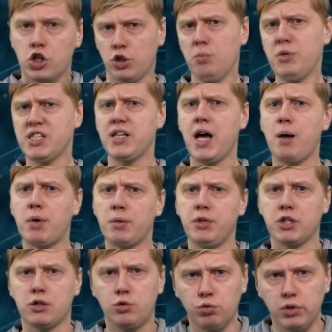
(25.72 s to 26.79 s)
Что мы знаем о
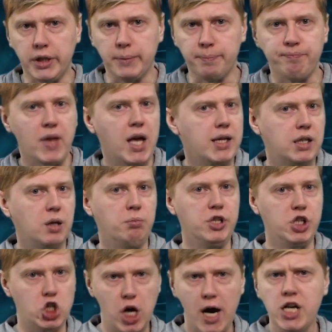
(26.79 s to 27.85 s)
Меркурии? Это
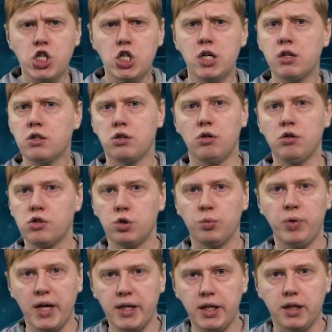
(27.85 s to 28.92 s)
ближайшая к Солнцу
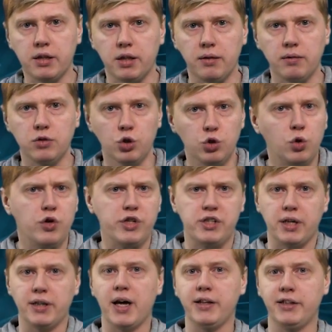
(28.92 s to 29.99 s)
планета, ну то
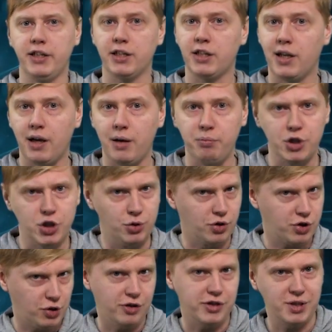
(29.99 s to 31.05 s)
есть она где-то между
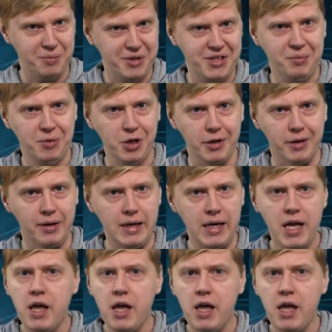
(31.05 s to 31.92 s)
Солнцем и Землей.